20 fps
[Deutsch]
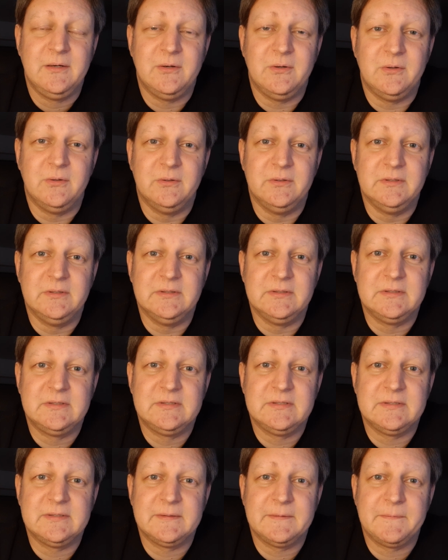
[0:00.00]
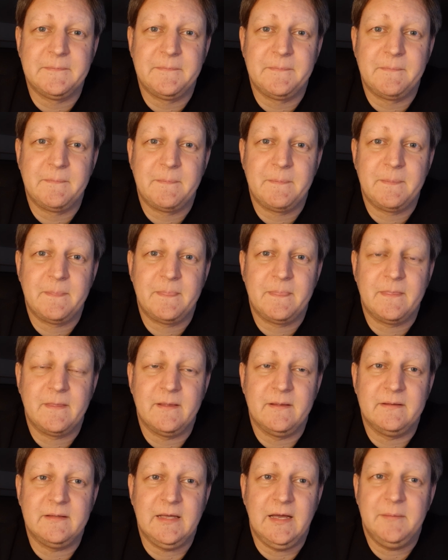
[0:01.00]
Und
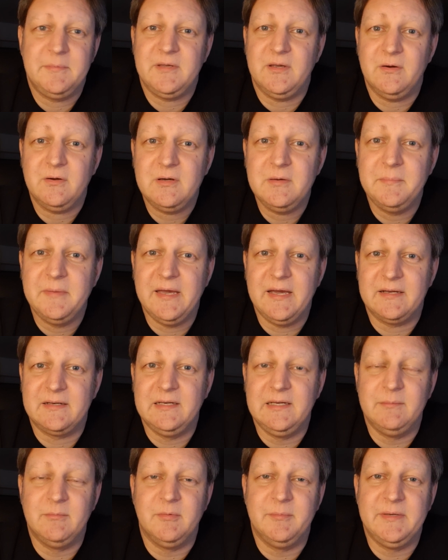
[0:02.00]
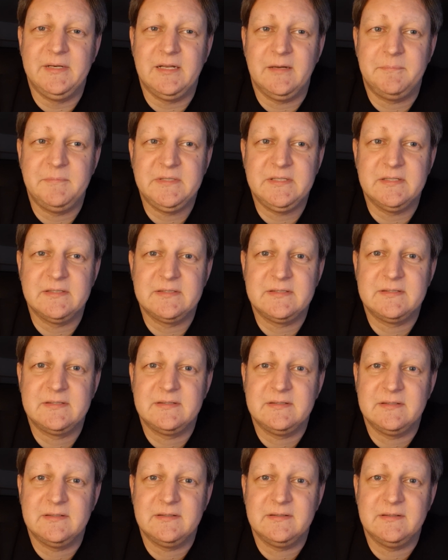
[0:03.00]
da habe ich auch gemerkt, in dem Moment hat mich
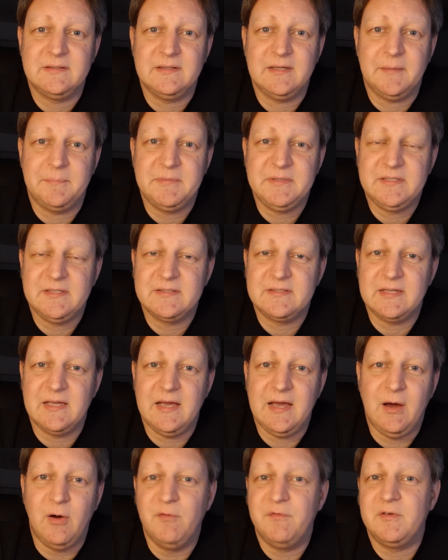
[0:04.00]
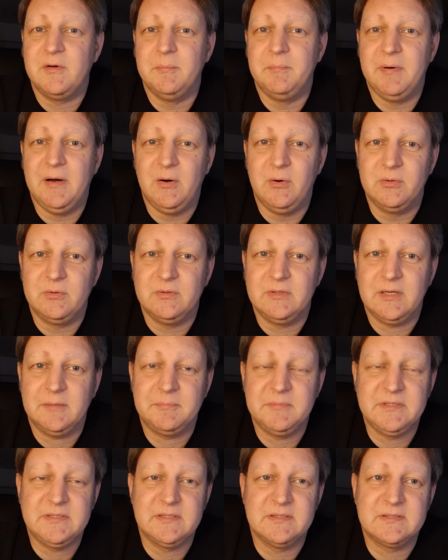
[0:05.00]
das, hat mich das aufgebaut und hat
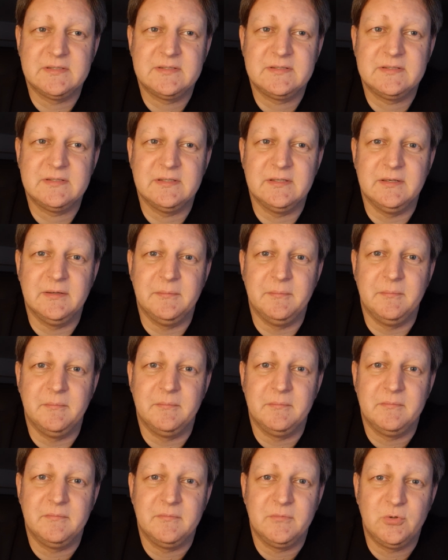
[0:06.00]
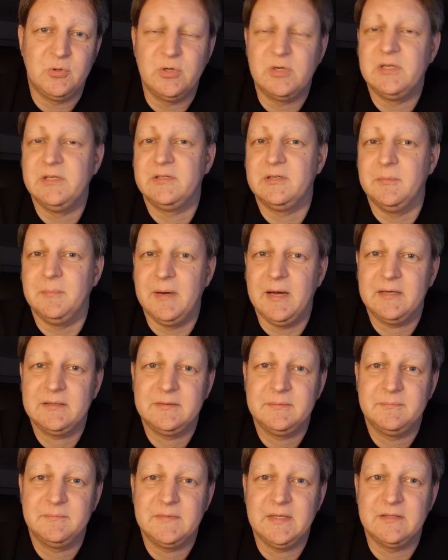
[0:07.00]
mich das ähm, glücklich
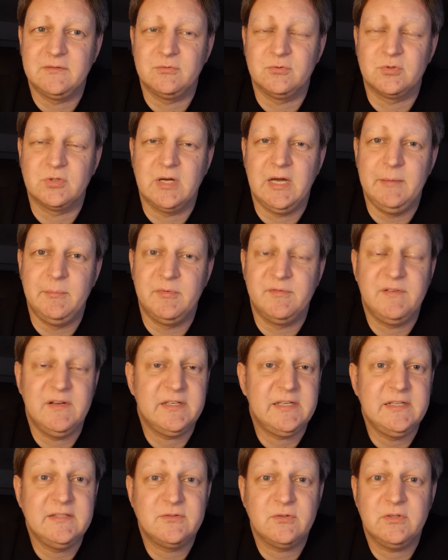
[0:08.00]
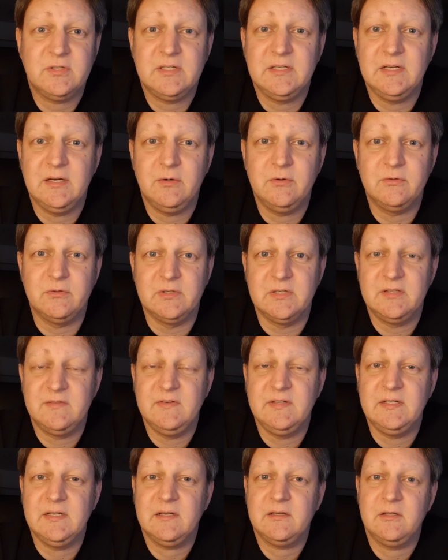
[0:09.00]
gemacht, da zu schreiben. Und vielleicht geht es euch genauso. Und
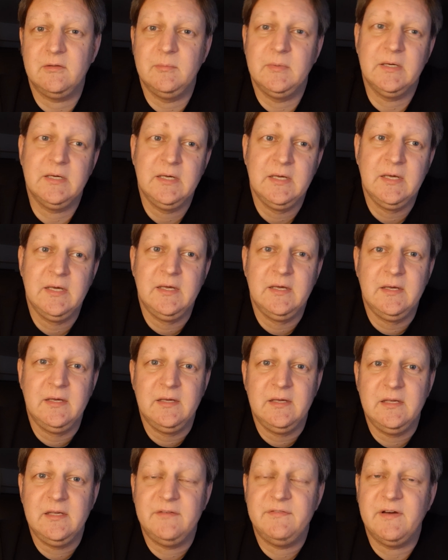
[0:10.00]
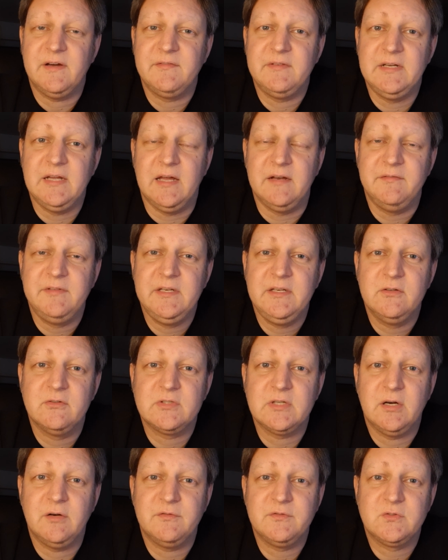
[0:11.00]
deswegen dachte ich mir, ich fange wieder an,
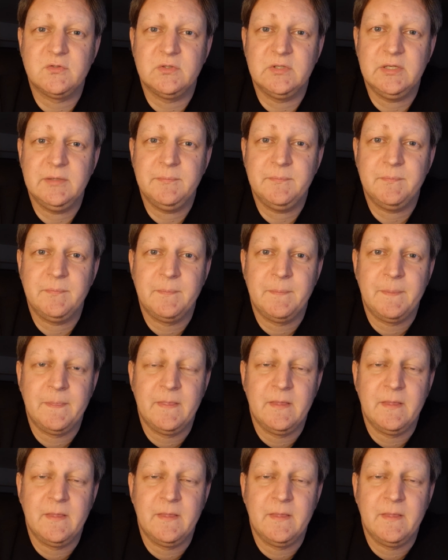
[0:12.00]
Videos aufzunehmen.